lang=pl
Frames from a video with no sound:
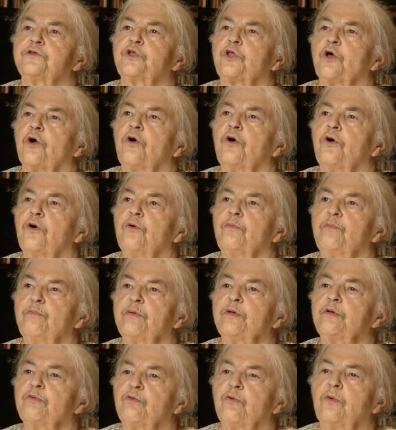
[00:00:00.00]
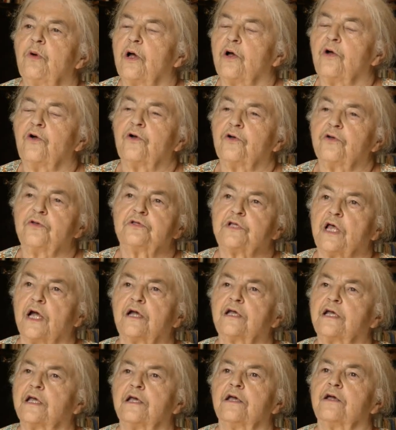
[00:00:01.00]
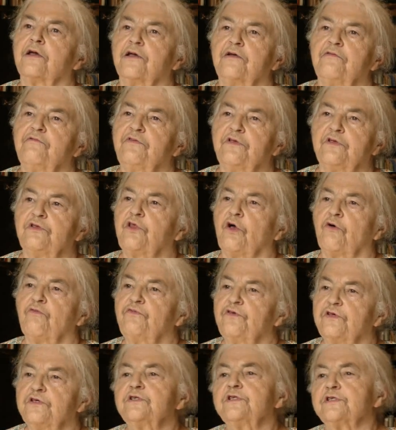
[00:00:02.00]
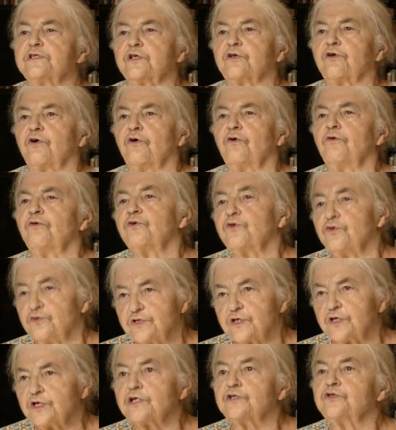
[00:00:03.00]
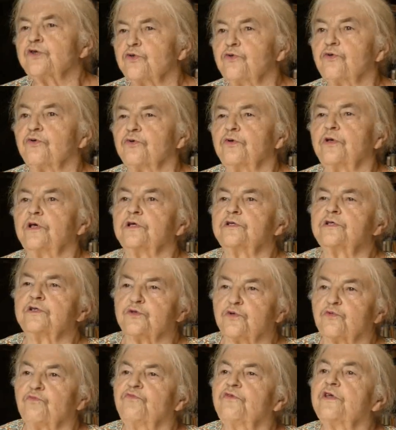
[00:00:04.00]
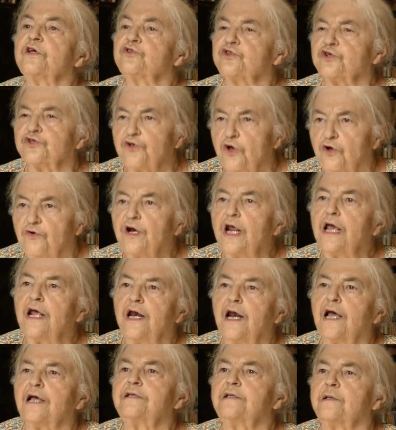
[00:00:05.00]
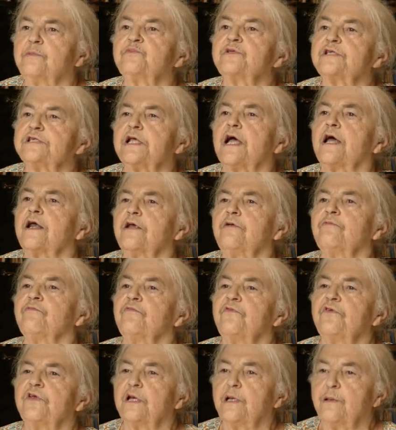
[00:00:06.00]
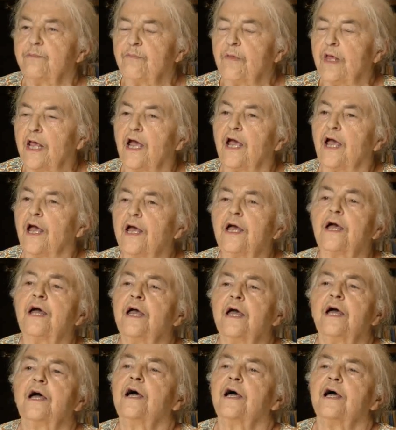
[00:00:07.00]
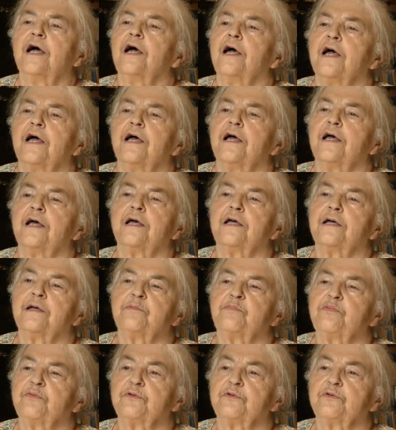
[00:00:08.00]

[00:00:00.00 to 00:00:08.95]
to było takie widowisko, no zresztą jest uwiecznione na tym starym filmie, e,